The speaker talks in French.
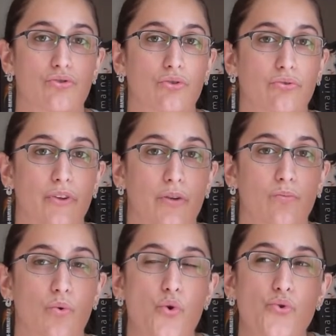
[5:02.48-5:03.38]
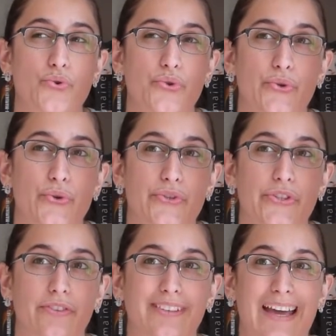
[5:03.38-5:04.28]
j'ai trouvé. On se
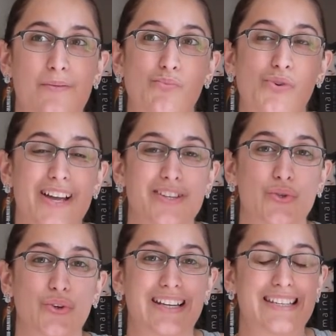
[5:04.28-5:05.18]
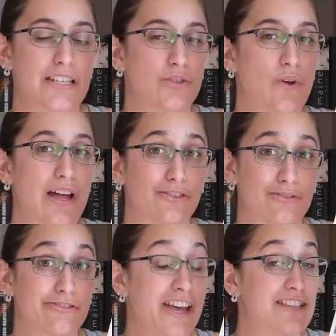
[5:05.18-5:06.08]
centrait moins sur les histoires
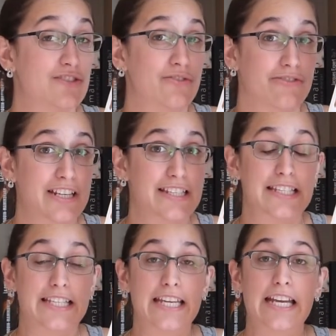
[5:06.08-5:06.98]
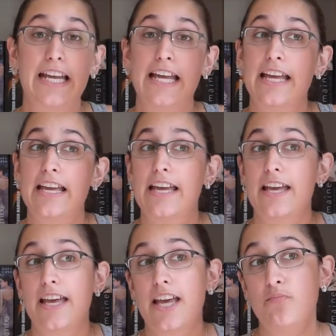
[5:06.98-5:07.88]
de fesses de Felicity
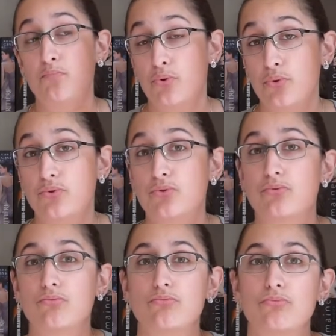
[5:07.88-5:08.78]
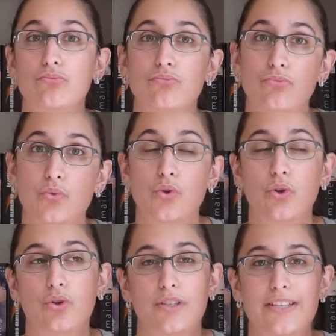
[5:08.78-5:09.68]
et plus sur
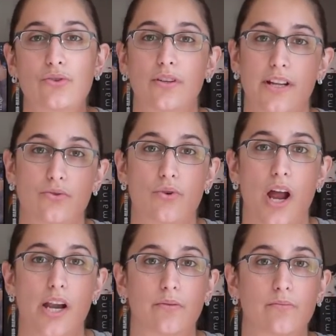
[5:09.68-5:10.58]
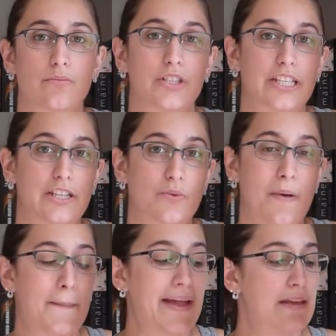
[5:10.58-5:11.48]
le côté surnaturel. Ce qui ne
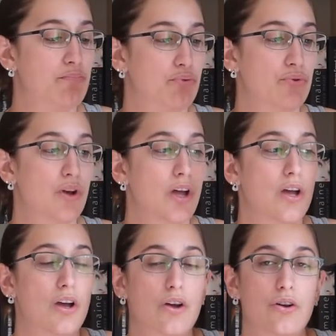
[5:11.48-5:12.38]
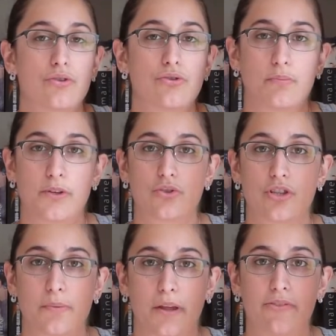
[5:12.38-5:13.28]
m'a pas déplu. Je pense
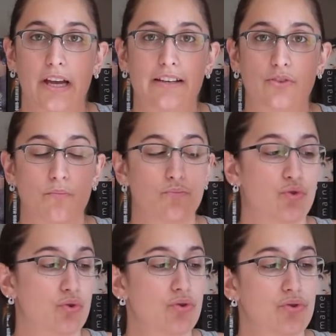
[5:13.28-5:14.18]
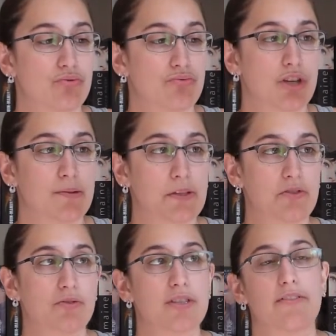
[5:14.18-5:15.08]
que j'ai préféré le tome 2. J'ai
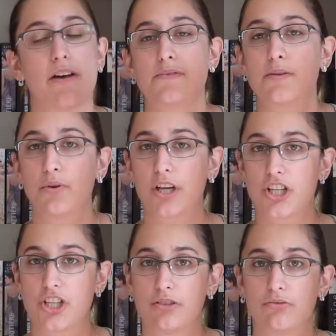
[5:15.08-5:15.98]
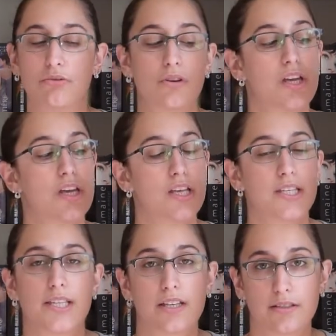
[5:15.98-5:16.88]
l'impression que ça va un petit peu crescendo et
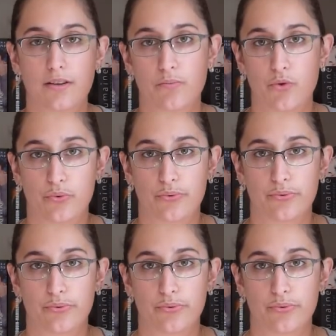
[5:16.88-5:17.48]
c'est tant mieux.